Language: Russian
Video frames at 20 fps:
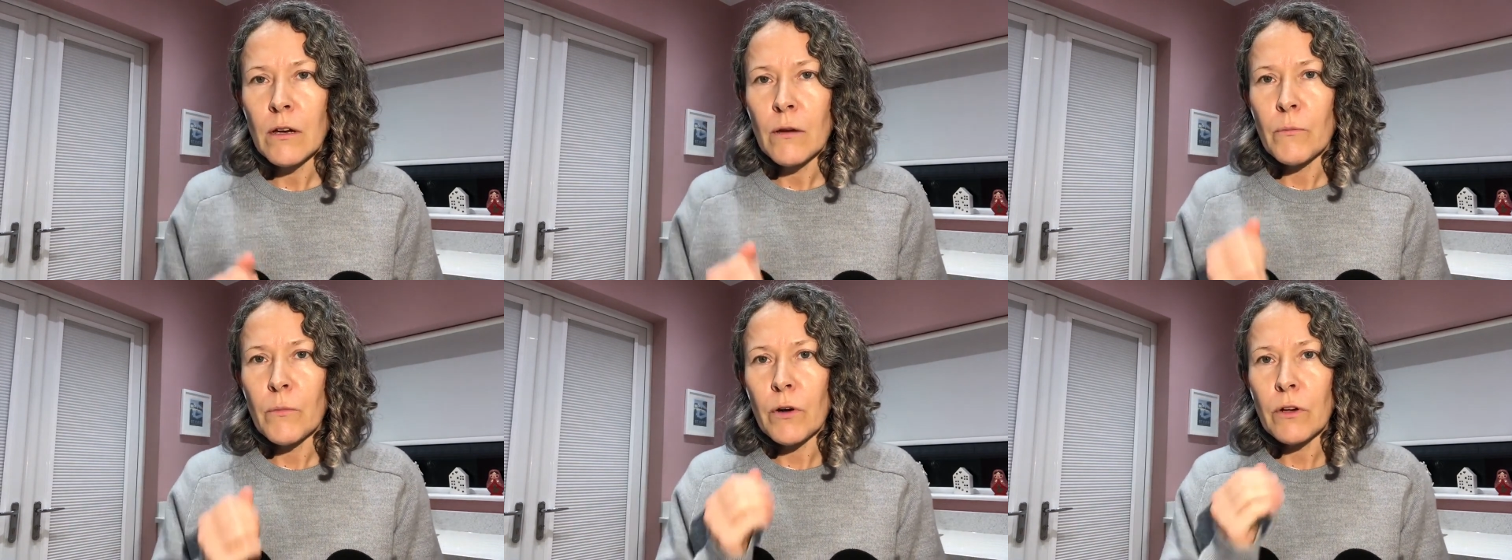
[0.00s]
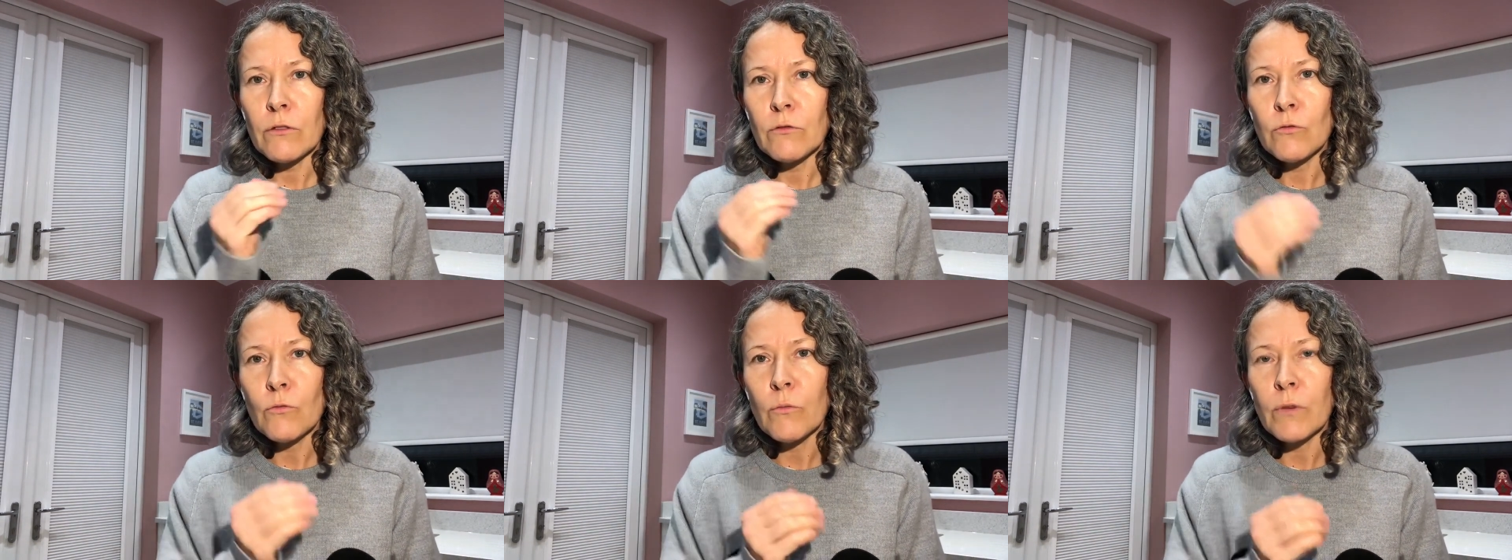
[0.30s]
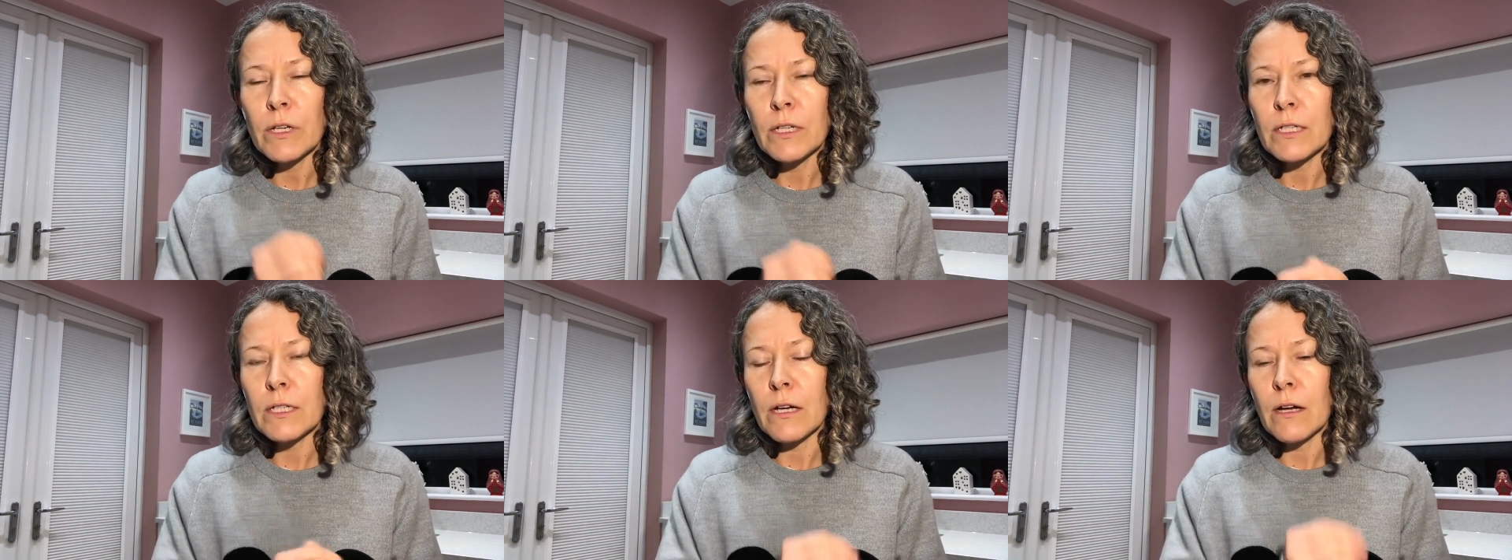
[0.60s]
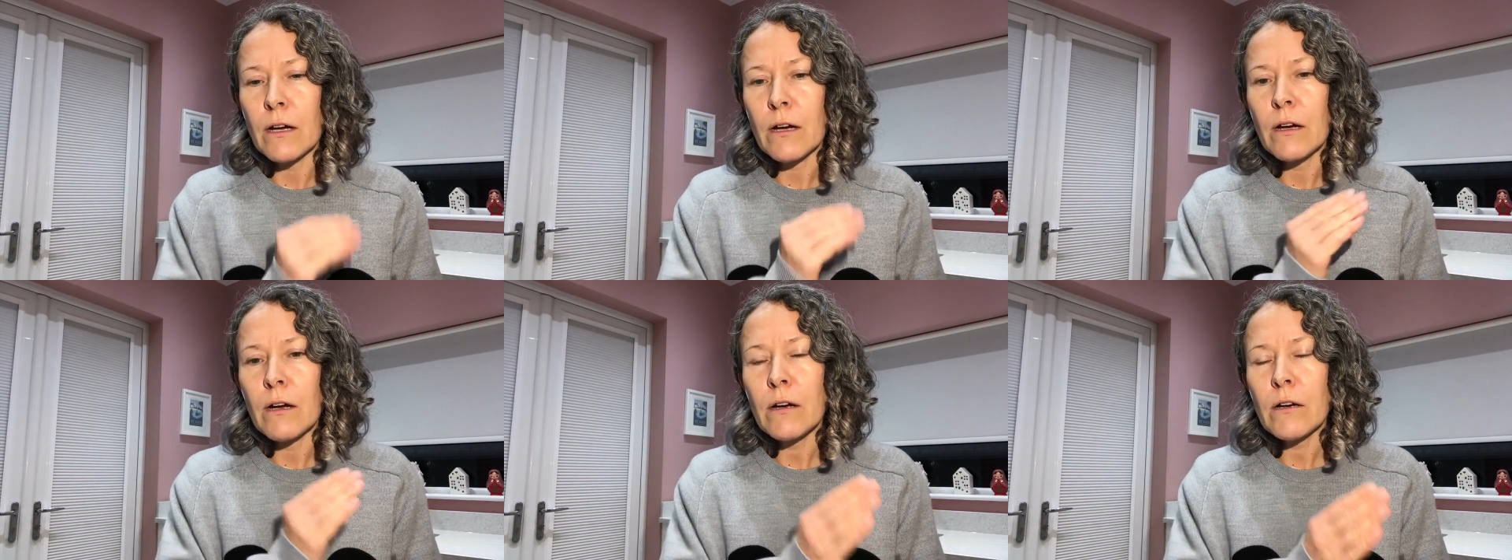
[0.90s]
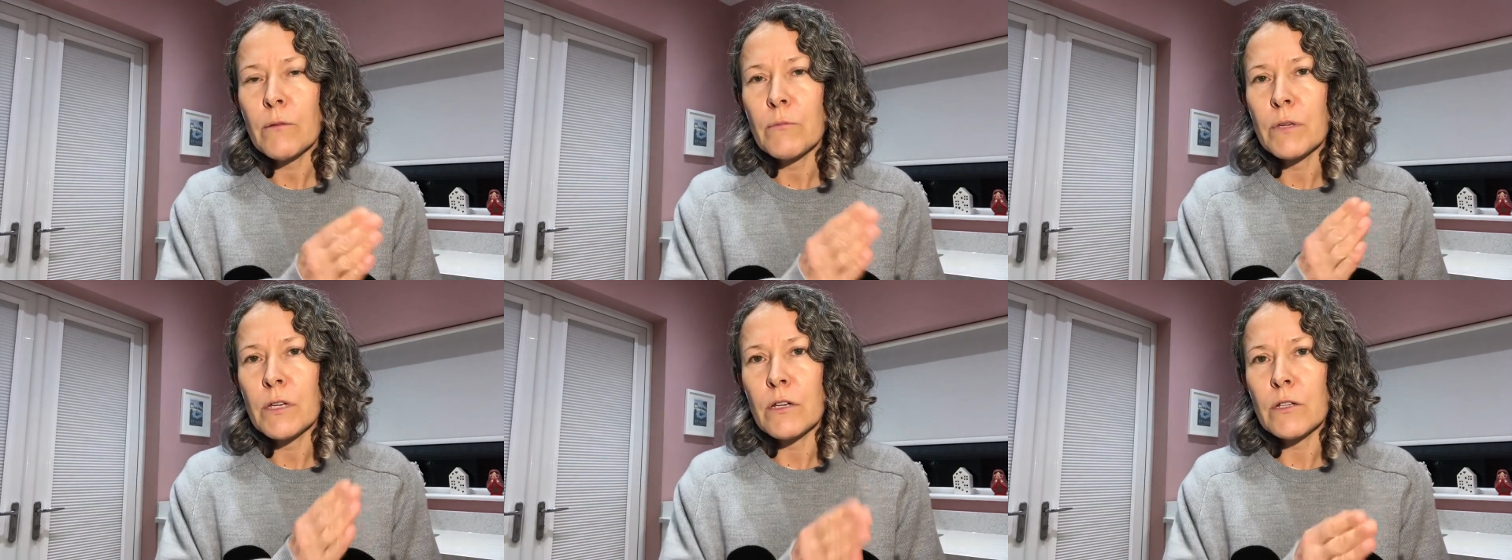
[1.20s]
продумайте,
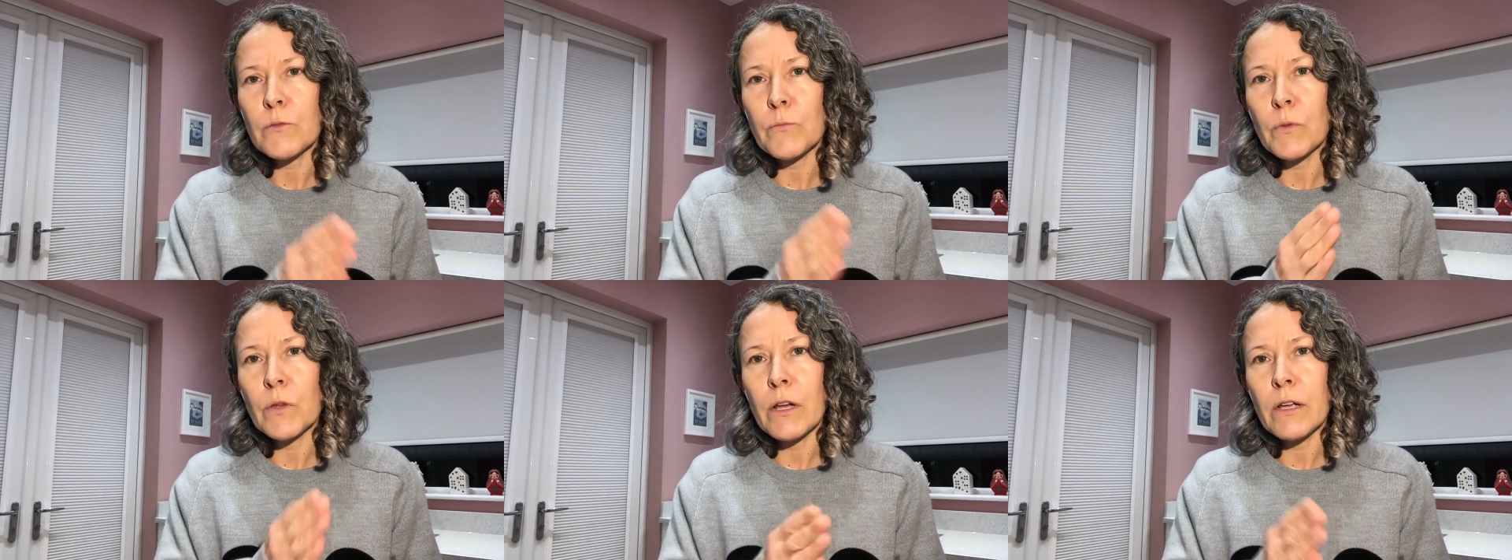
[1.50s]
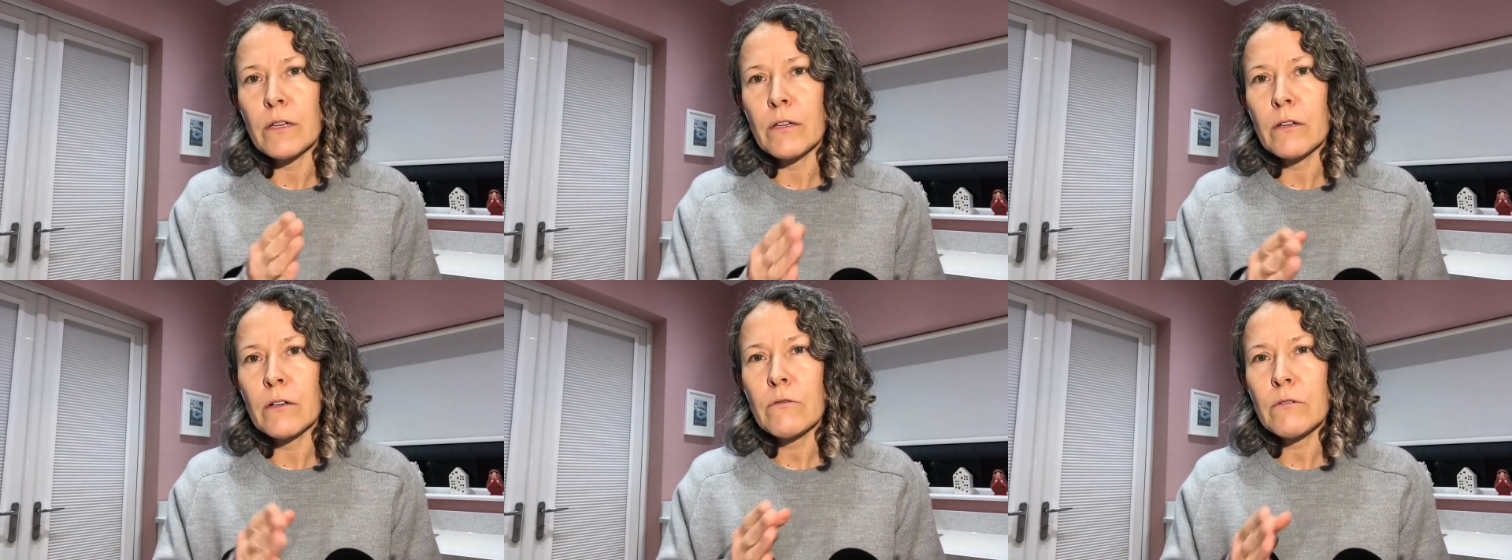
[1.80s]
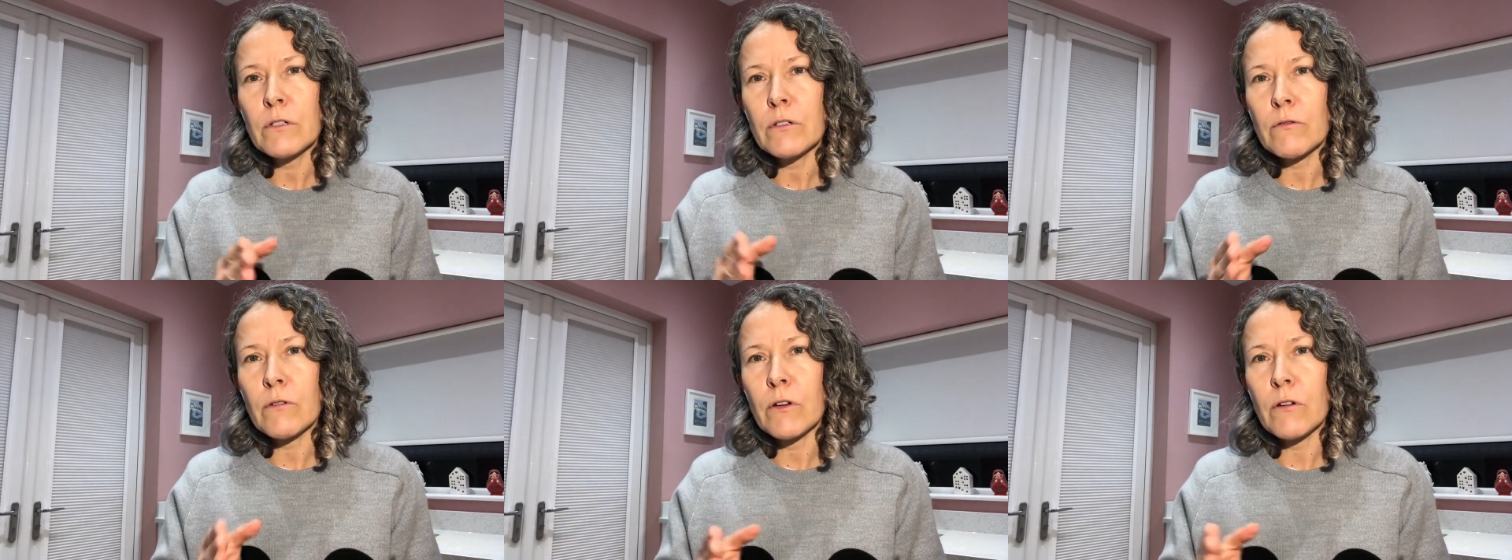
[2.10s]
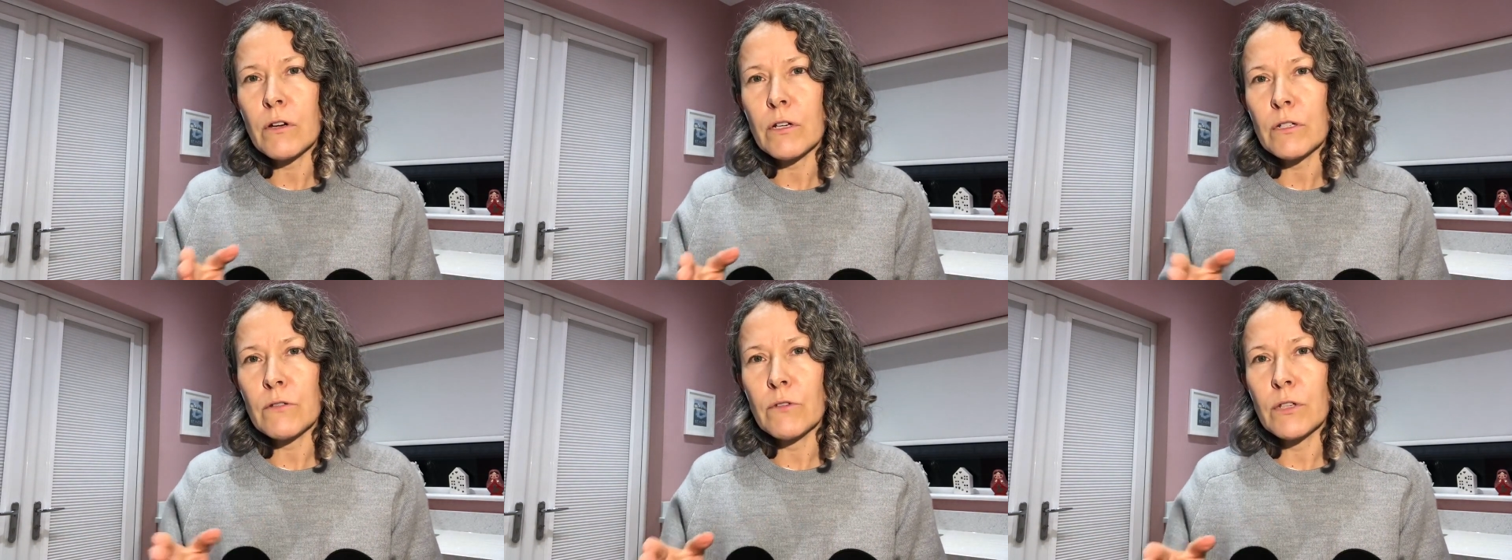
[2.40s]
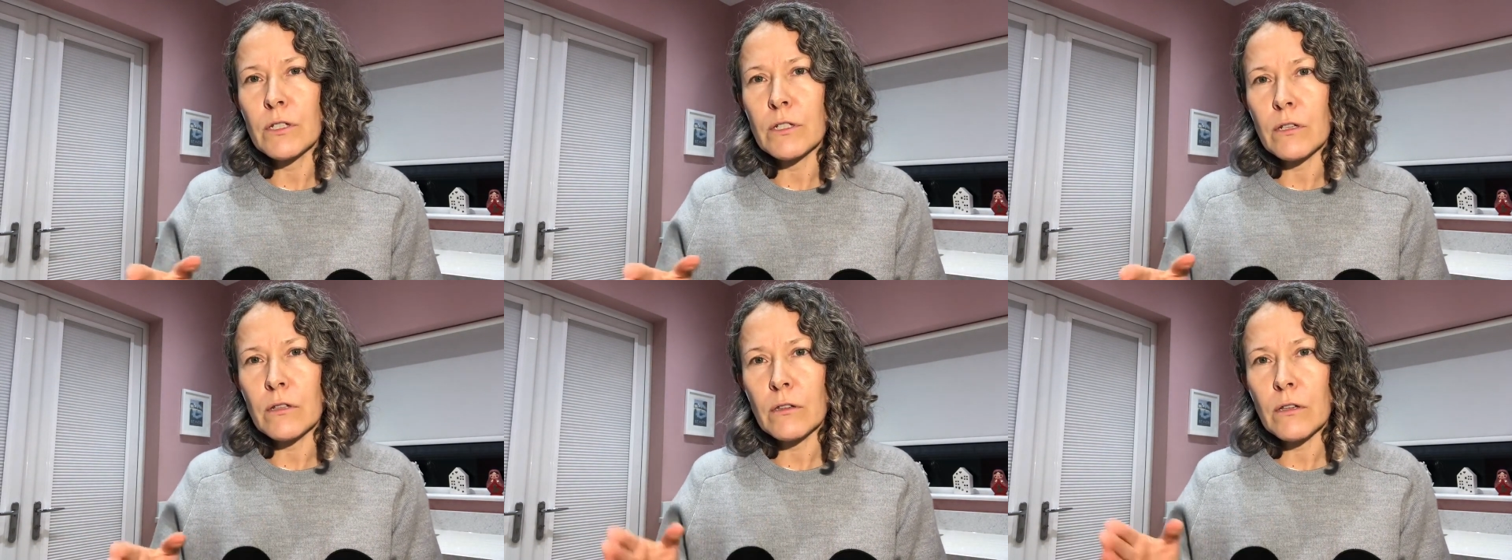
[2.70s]
как мне спланировать свое
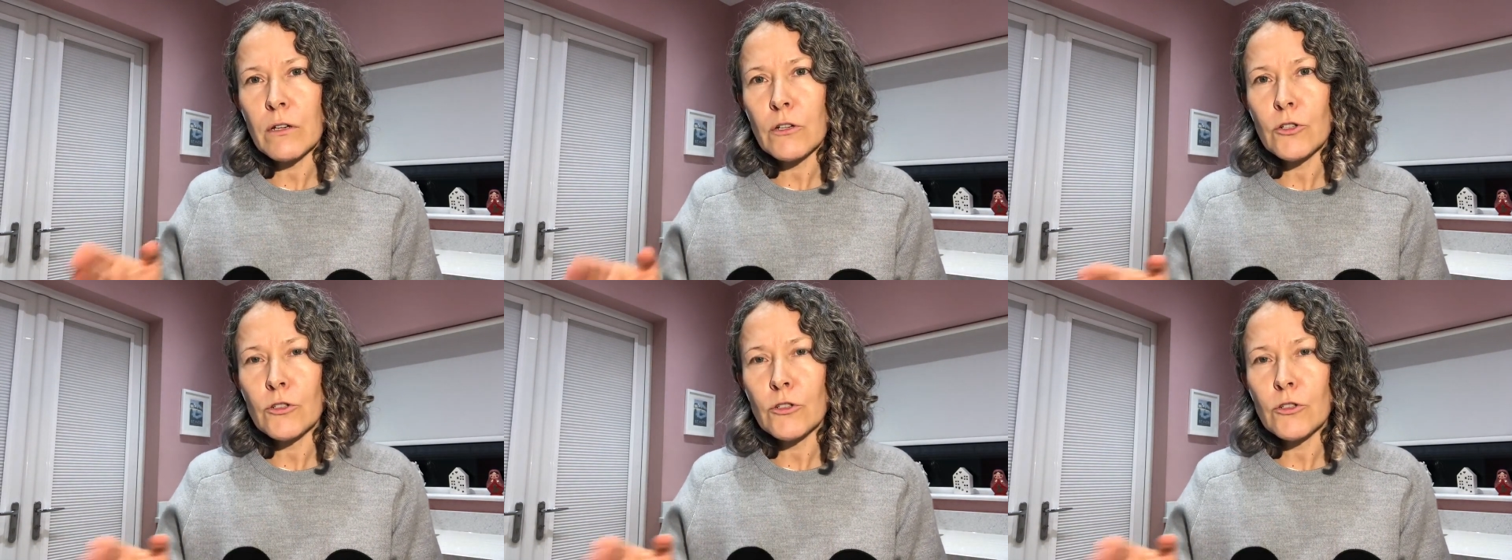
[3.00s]
развитие так,